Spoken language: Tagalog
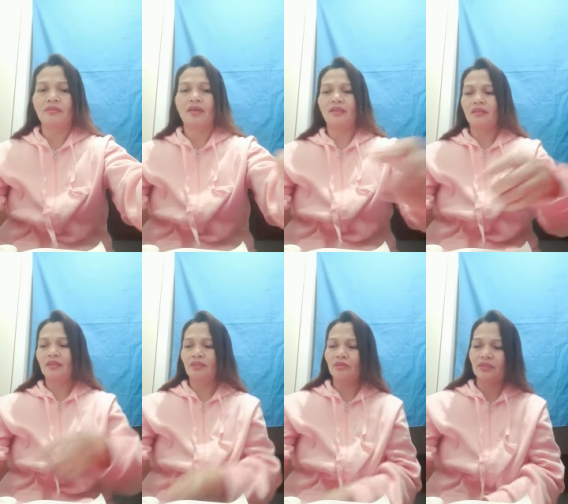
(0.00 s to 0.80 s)
At
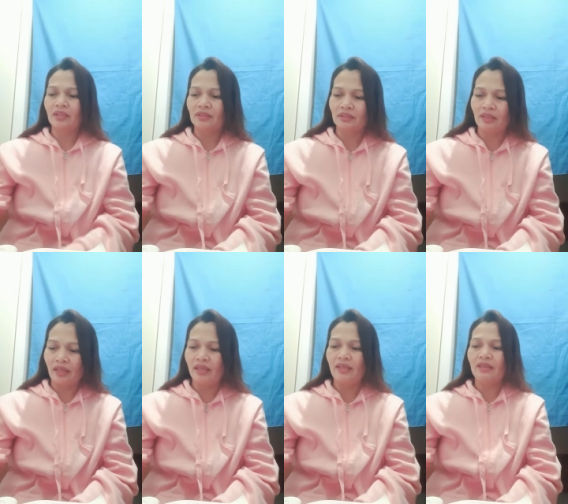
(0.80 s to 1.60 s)
dito sa
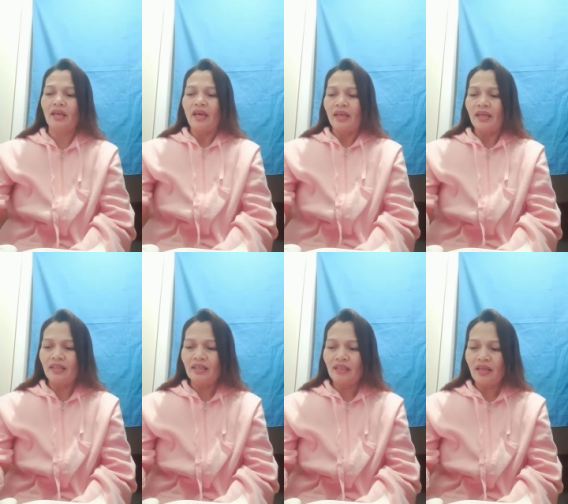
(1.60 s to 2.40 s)
8,
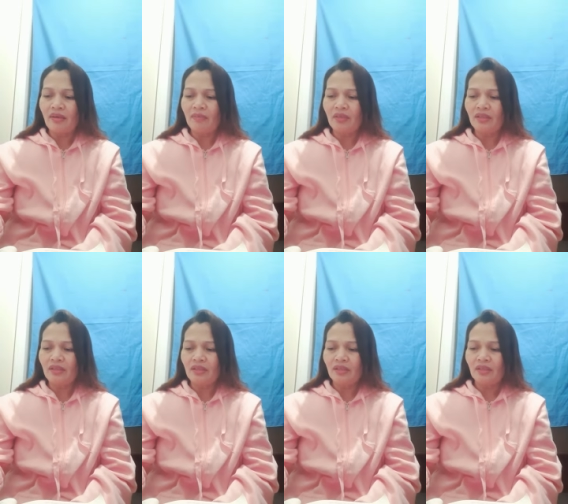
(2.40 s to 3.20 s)
hindi namin
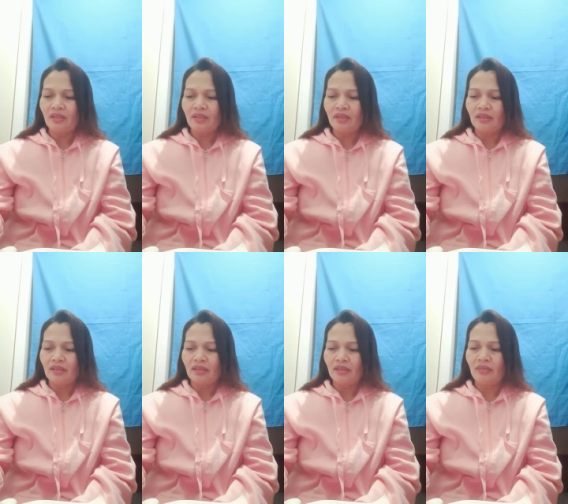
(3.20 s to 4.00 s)

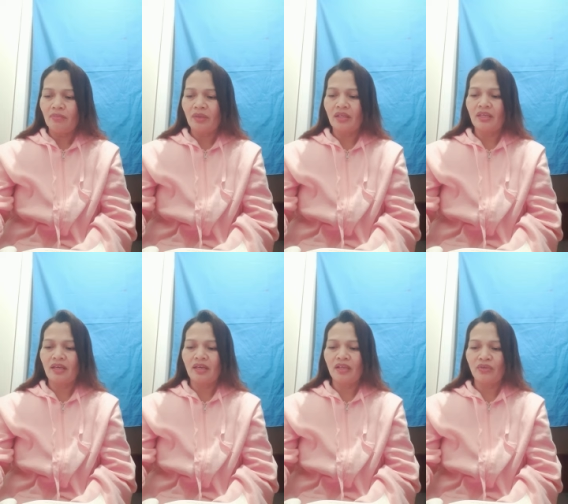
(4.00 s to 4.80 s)
ibig na
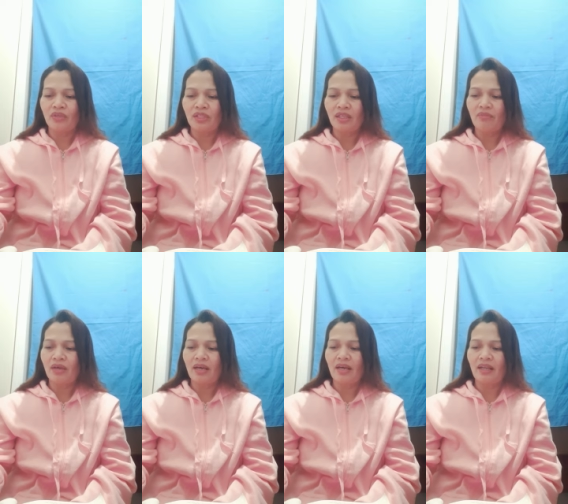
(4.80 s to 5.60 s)
kayo di
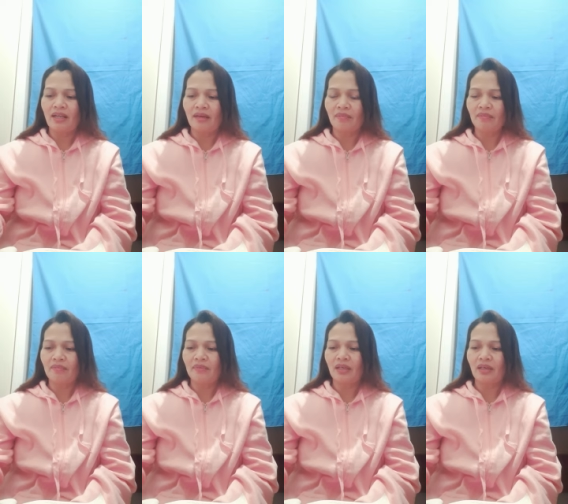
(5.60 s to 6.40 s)
makaalam,
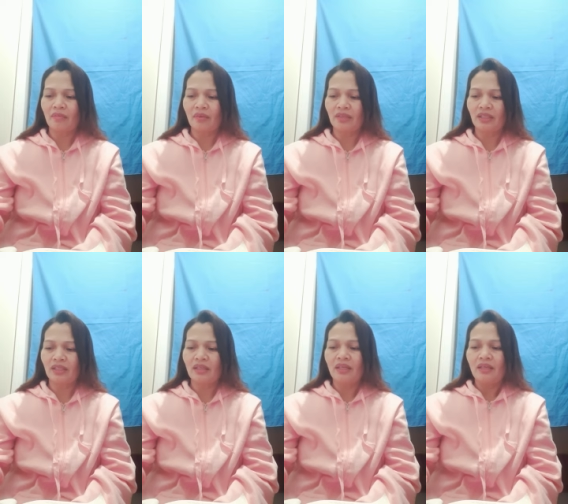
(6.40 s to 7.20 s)
mga kapatid,
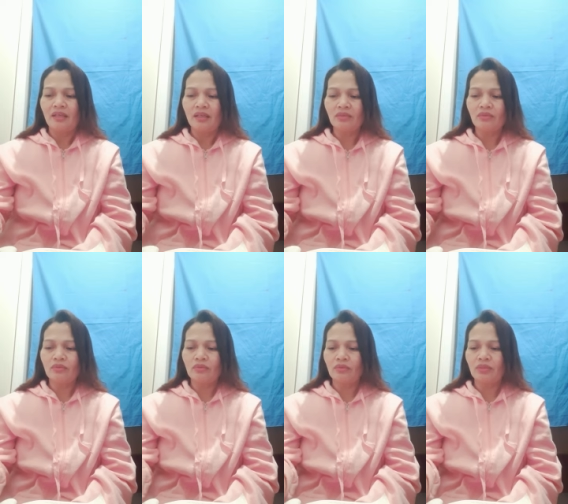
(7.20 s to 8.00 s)
ng
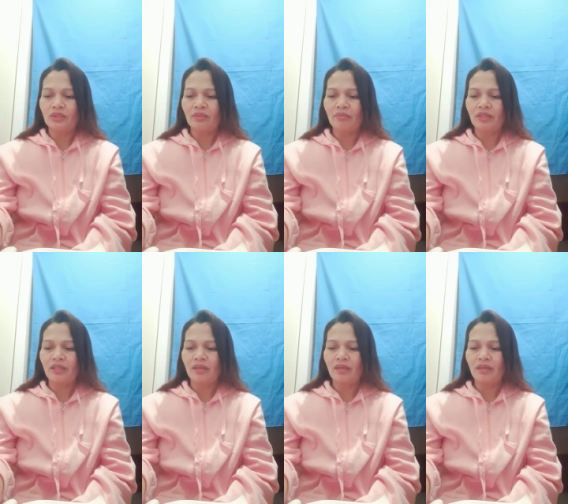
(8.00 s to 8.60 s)
tungkol sa mga